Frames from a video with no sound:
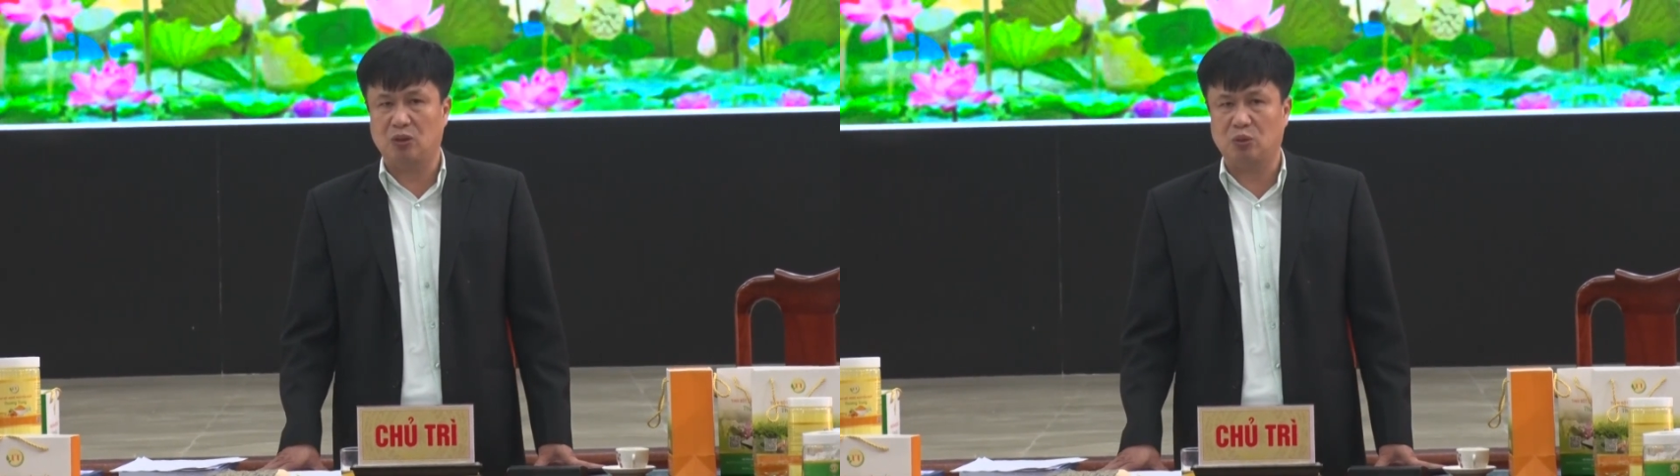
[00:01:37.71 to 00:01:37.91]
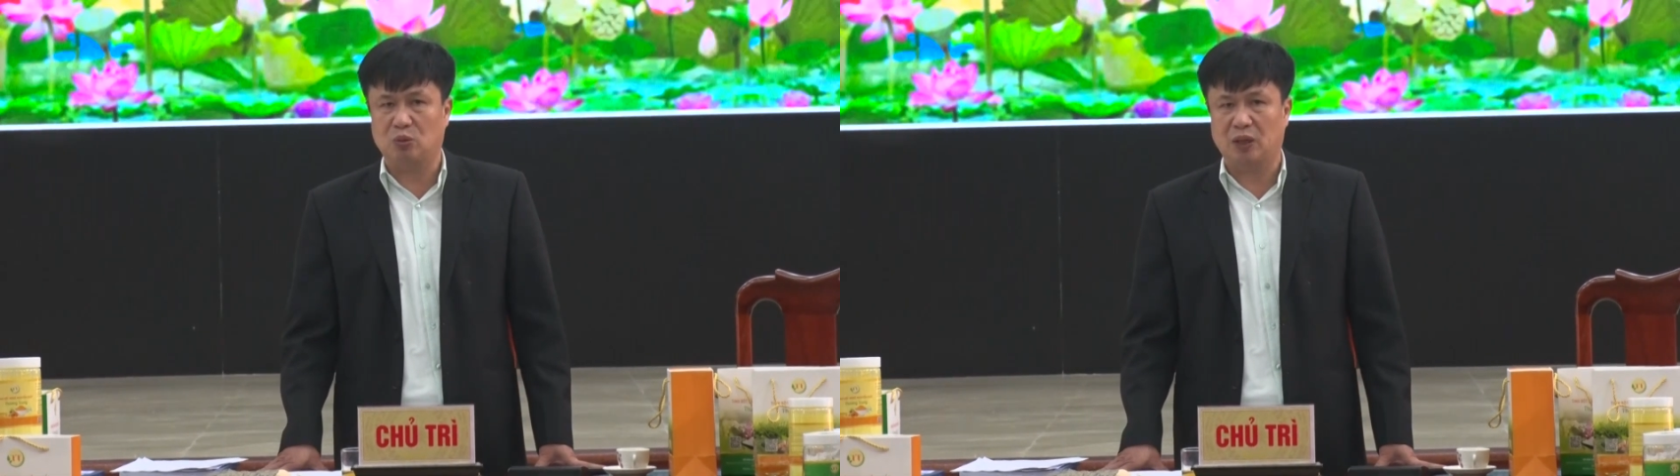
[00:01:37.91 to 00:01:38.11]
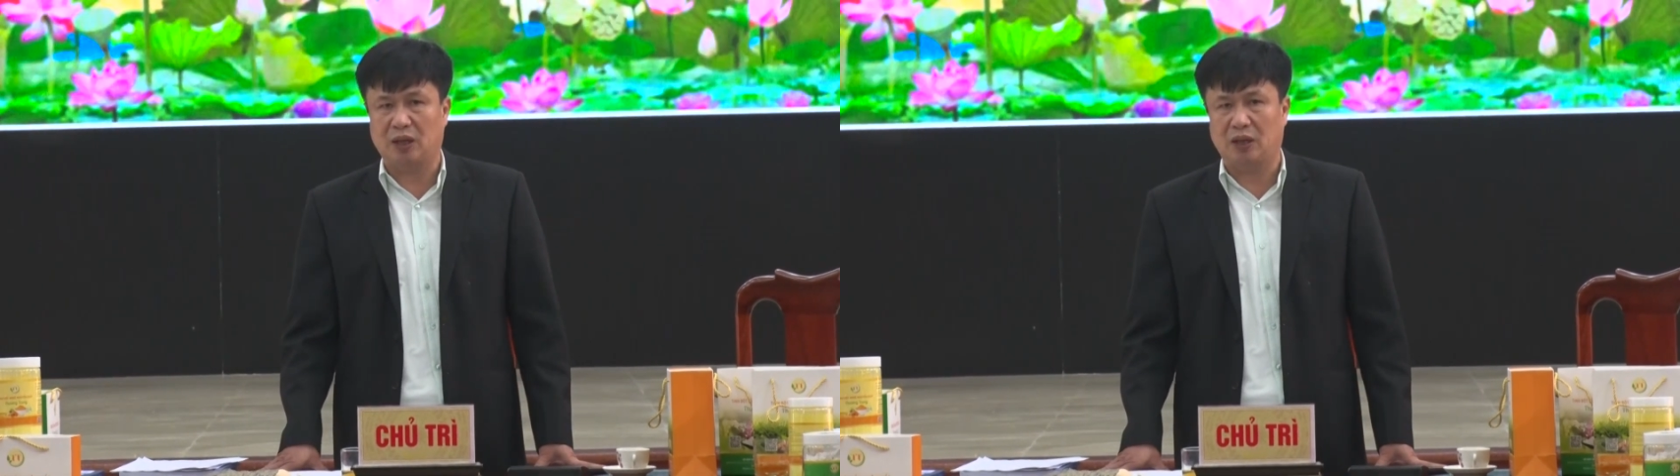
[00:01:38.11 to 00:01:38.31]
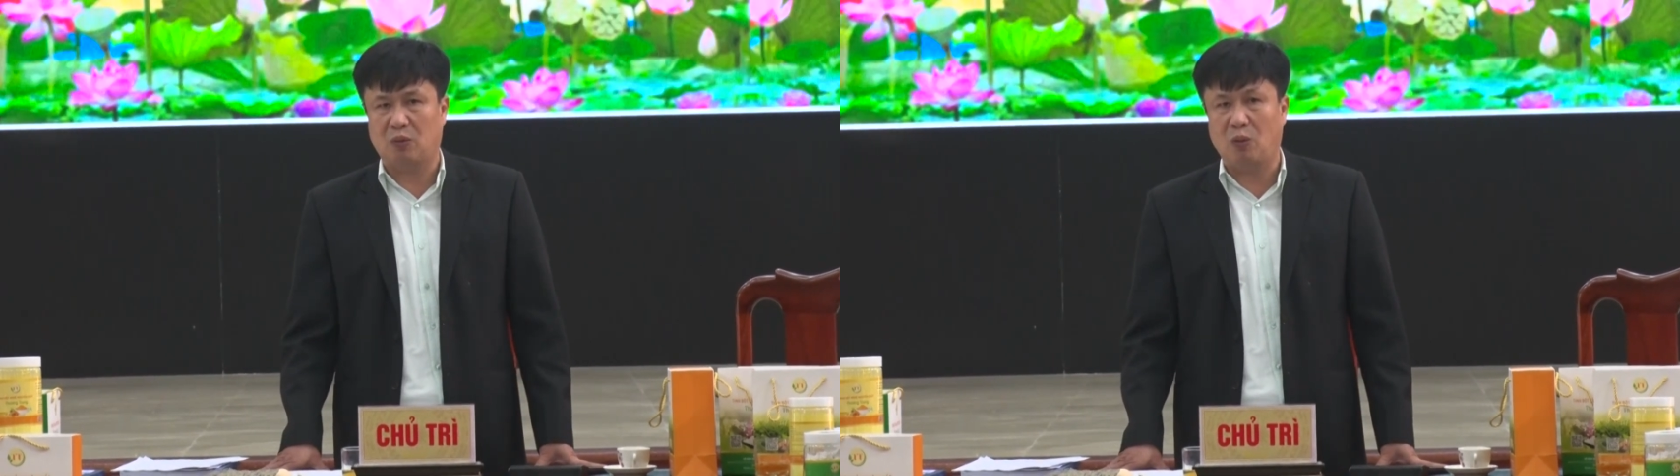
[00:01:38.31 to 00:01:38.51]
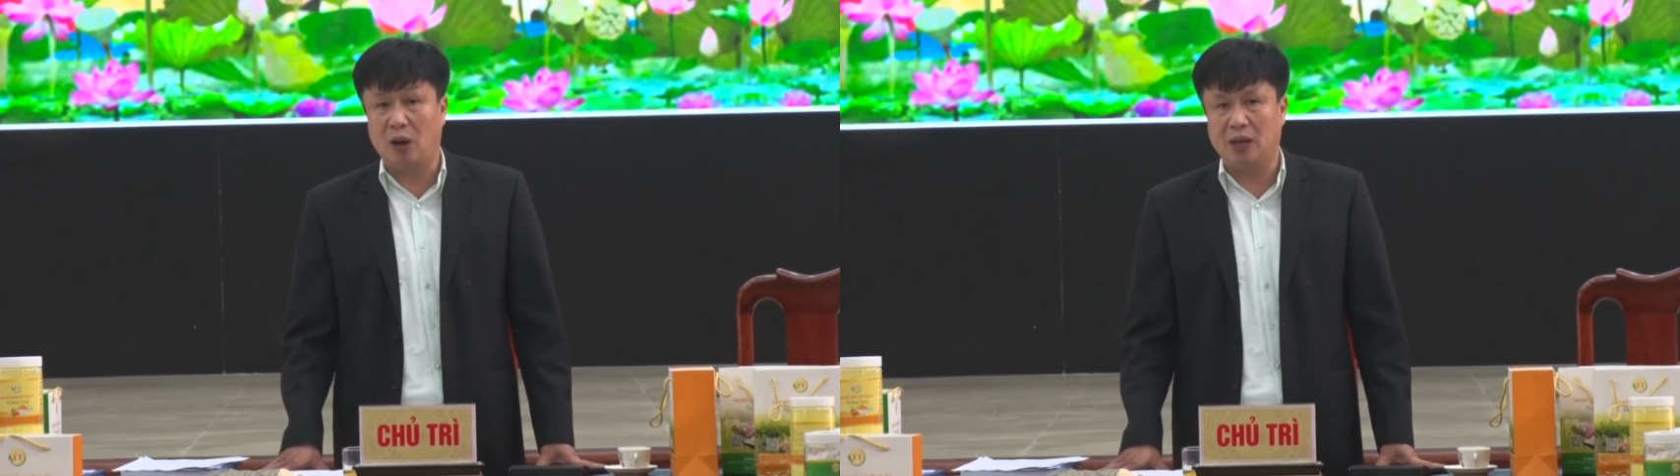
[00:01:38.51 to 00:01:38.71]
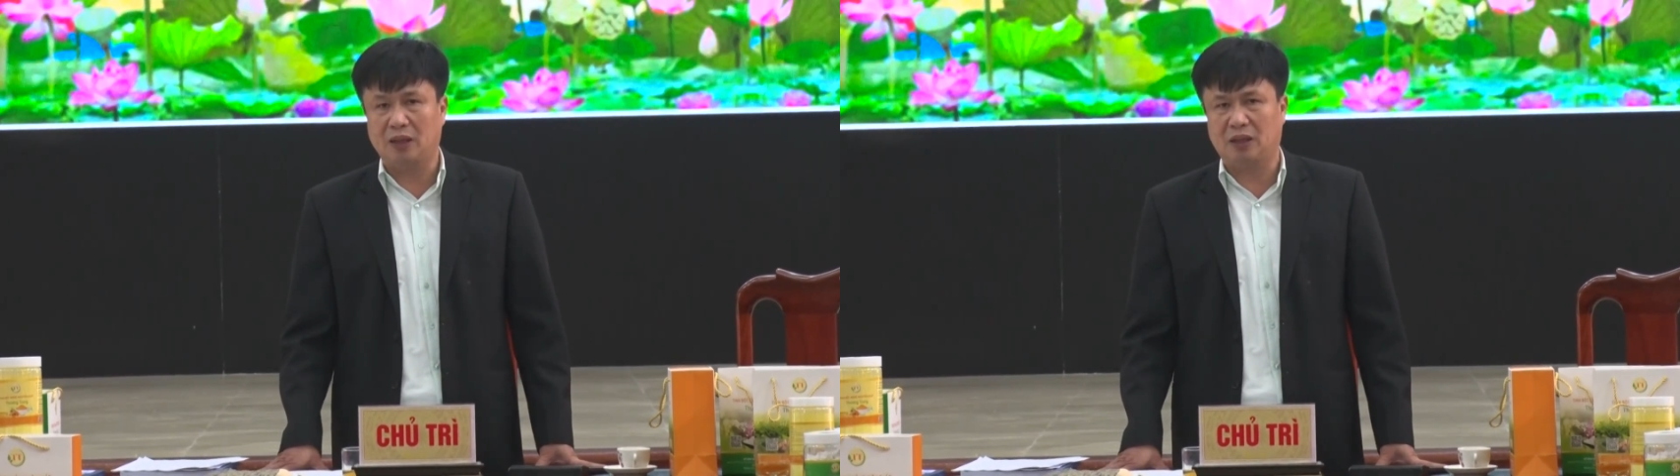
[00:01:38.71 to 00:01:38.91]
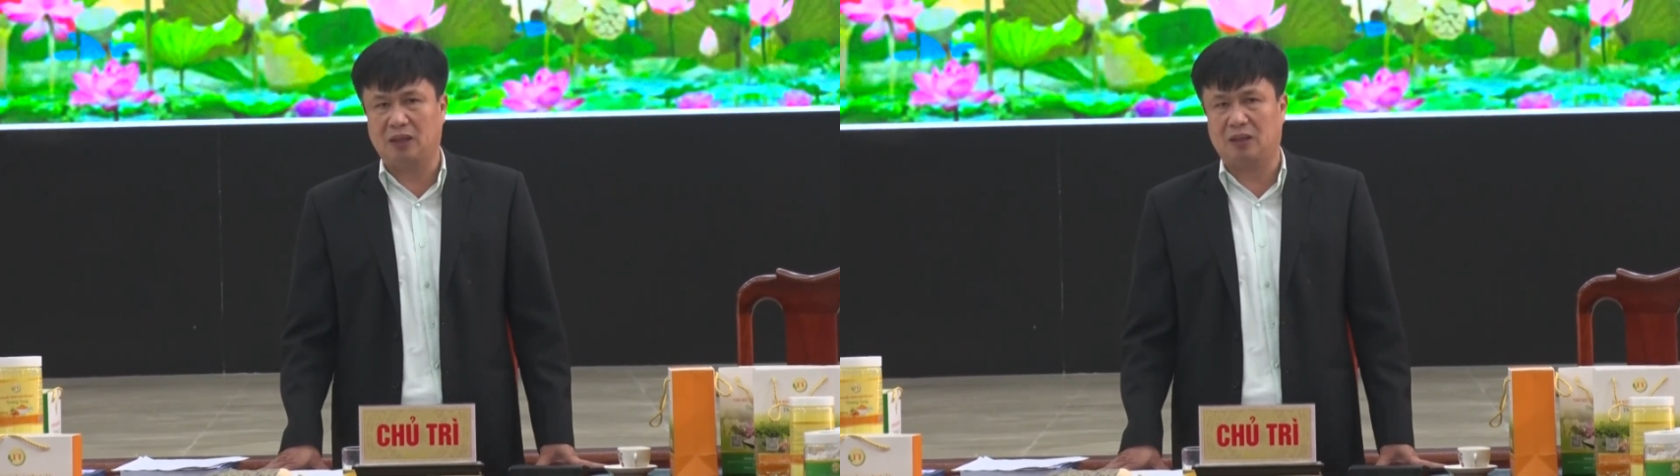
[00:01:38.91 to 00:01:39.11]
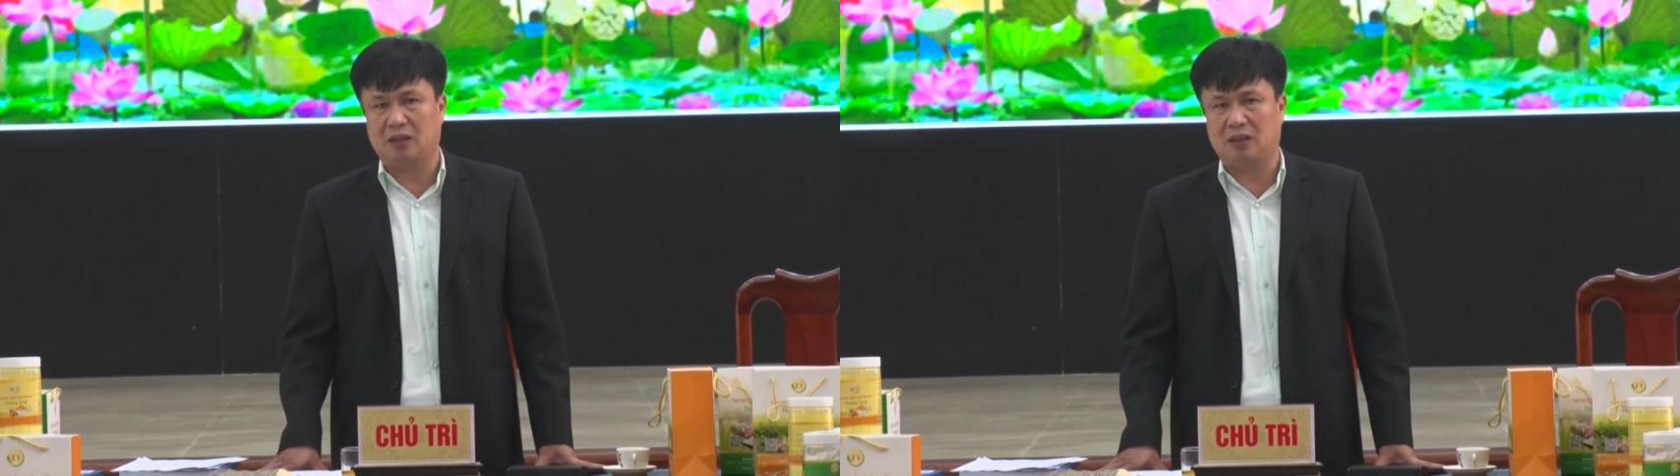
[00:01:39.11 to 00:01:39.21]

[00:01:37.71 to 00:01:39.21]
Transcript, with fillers: Thường vụ huyện ủy, Phó Chủ tịch Ủy